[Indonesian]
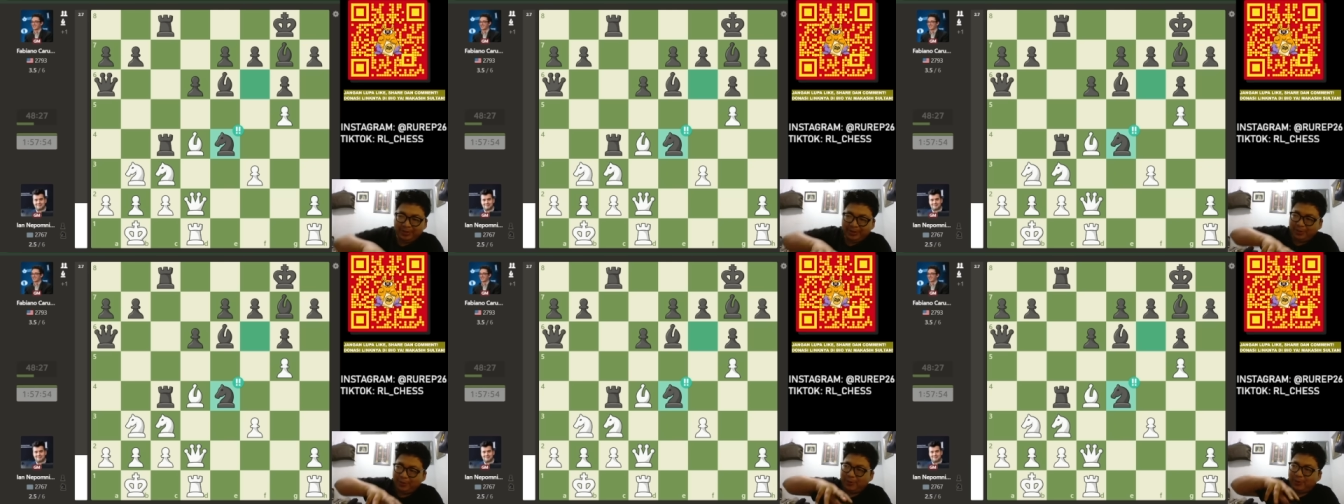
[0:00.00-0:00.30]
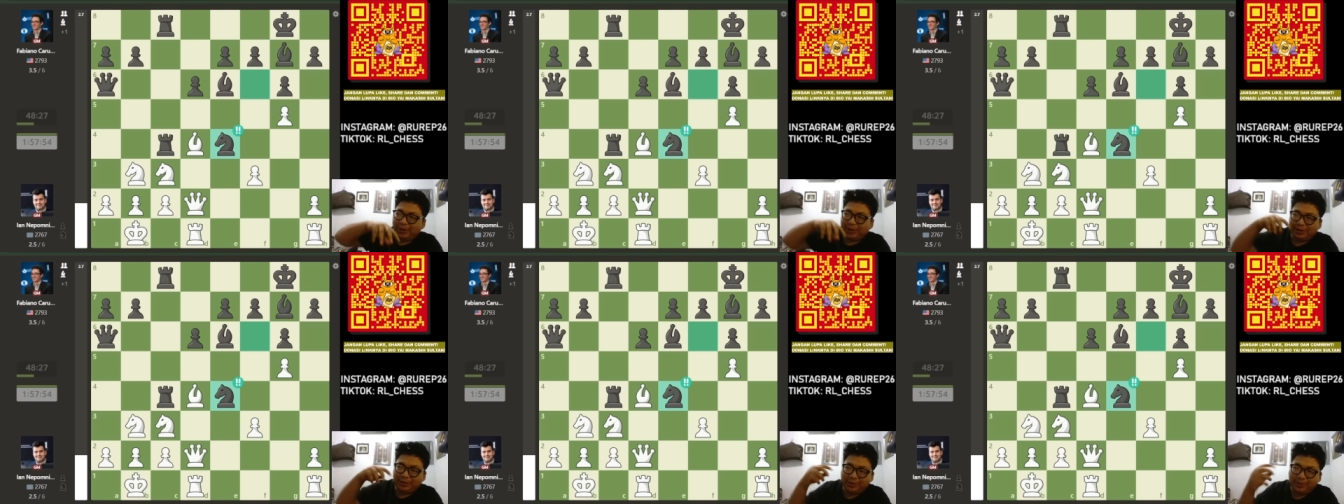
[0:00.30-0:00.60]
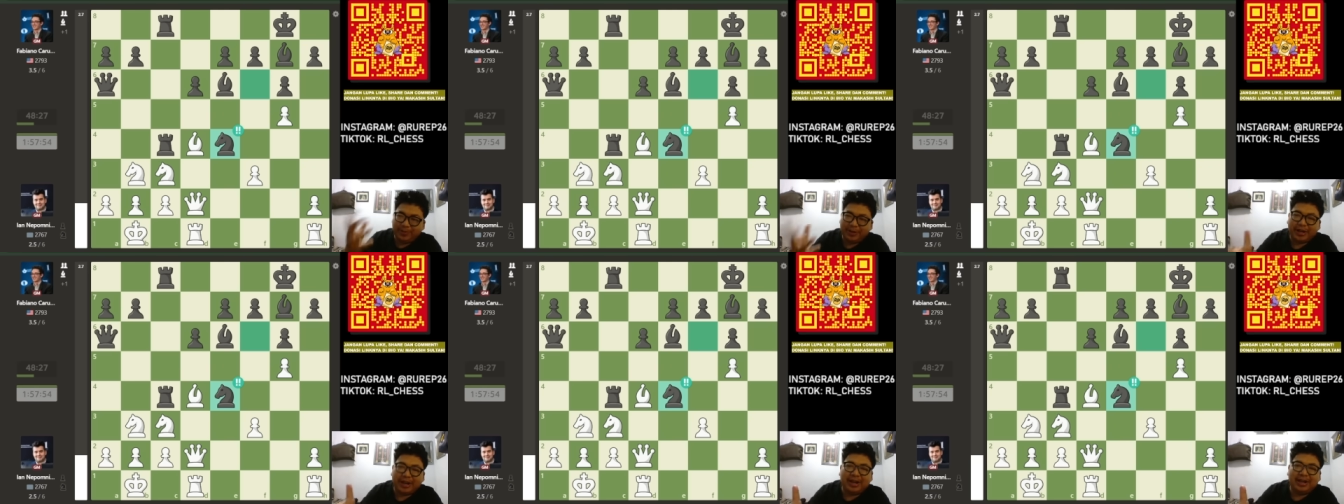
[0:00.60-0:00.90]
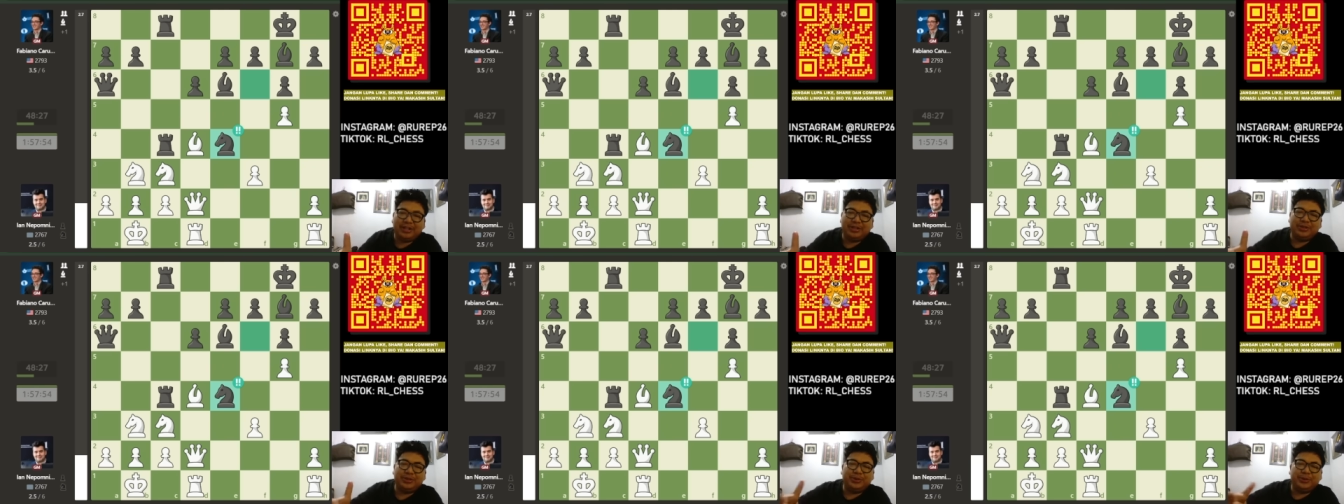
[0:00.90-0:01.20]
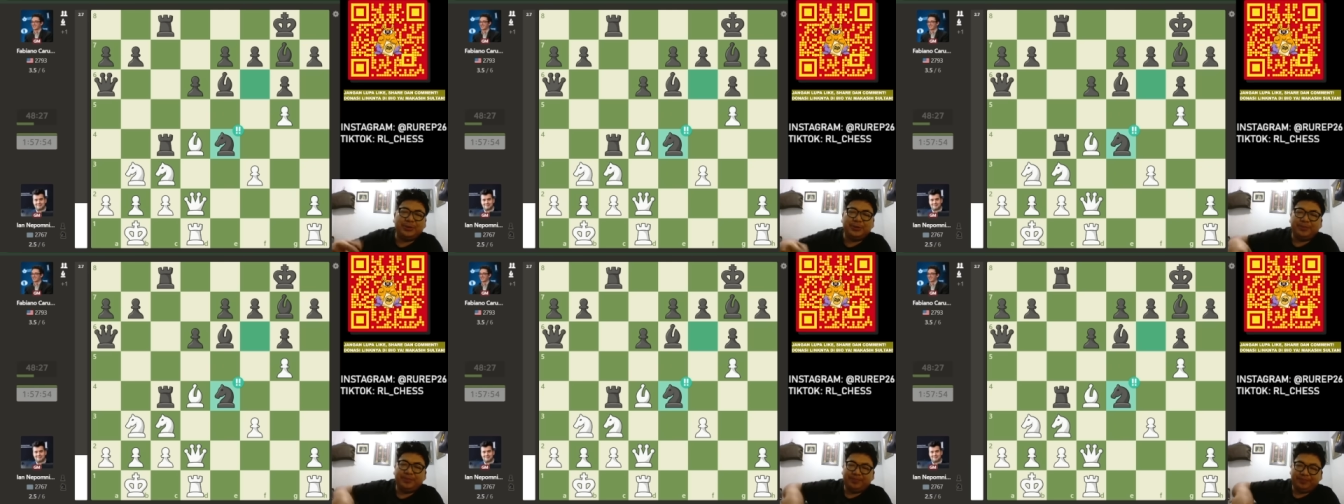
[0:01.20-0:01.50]
Kukes
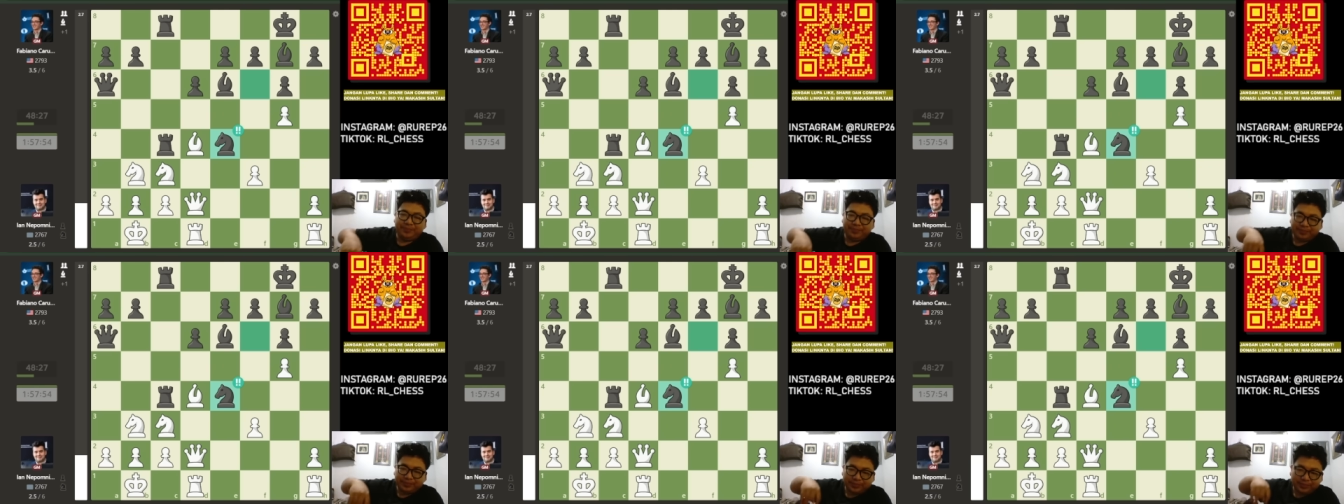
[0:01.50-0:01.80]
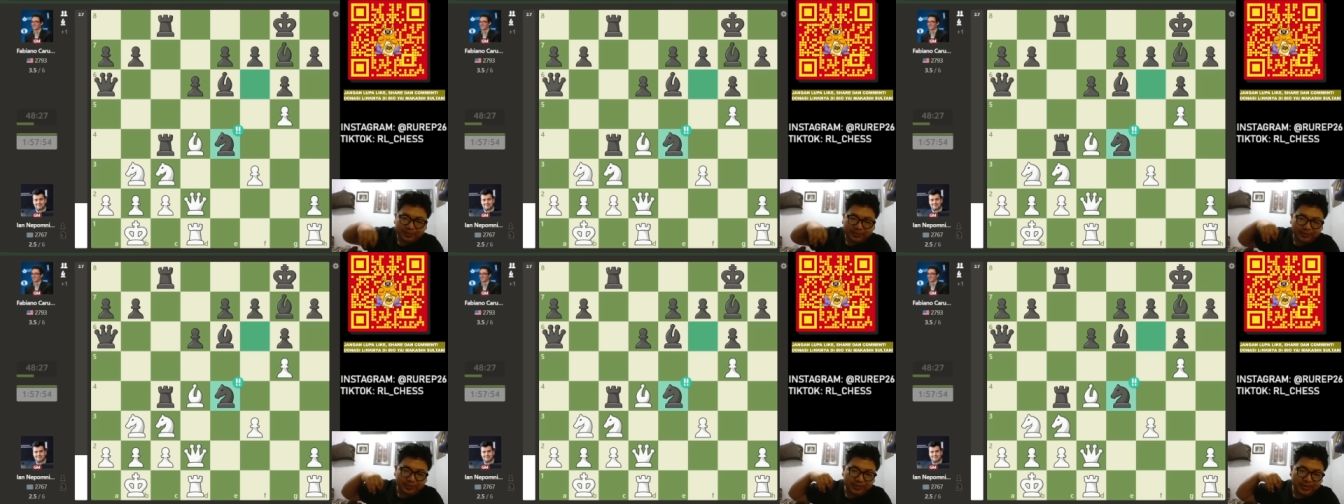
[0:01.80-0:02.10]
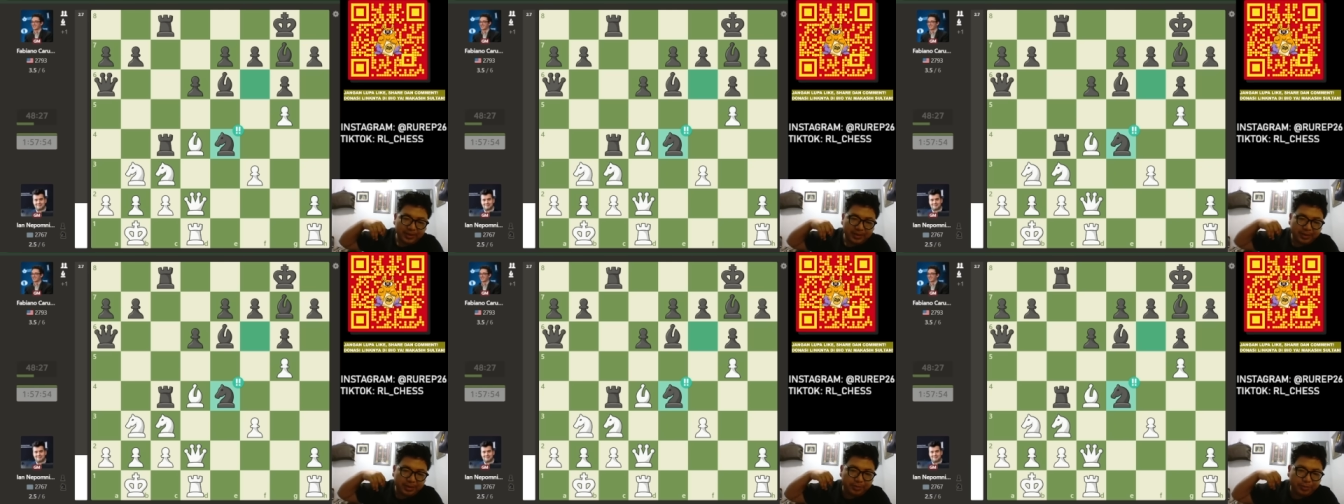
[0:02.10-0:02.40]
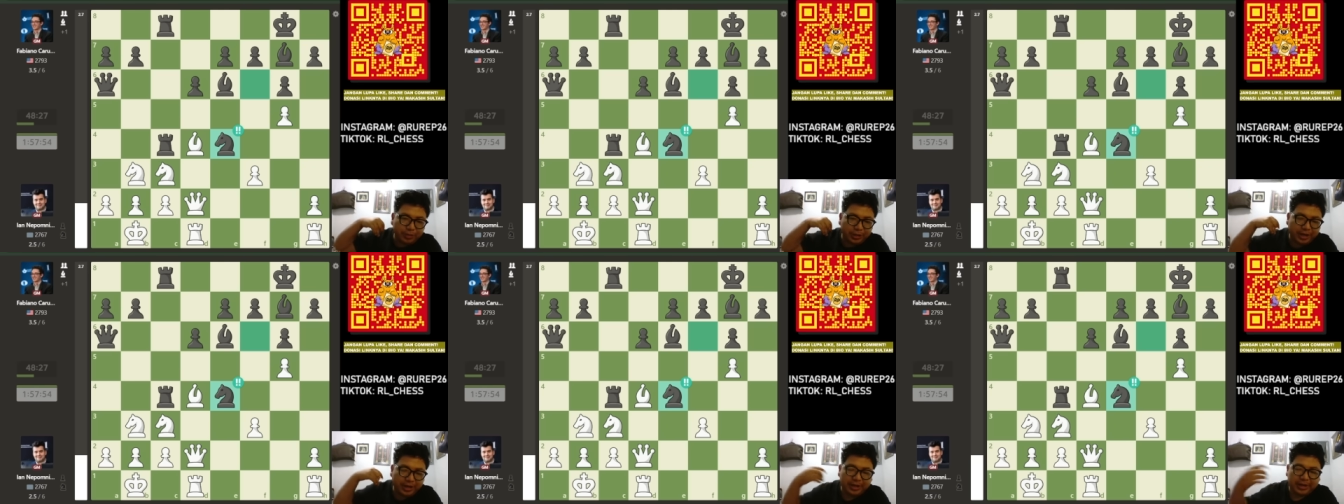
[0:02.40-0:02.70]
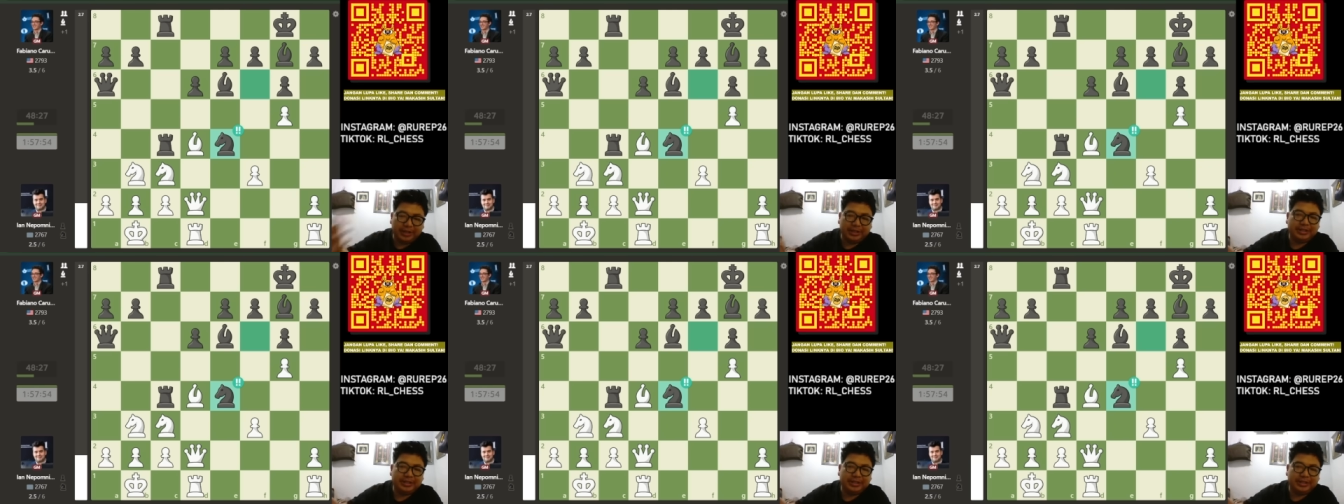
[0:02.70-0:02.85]
Dumaraju, kemudian Anis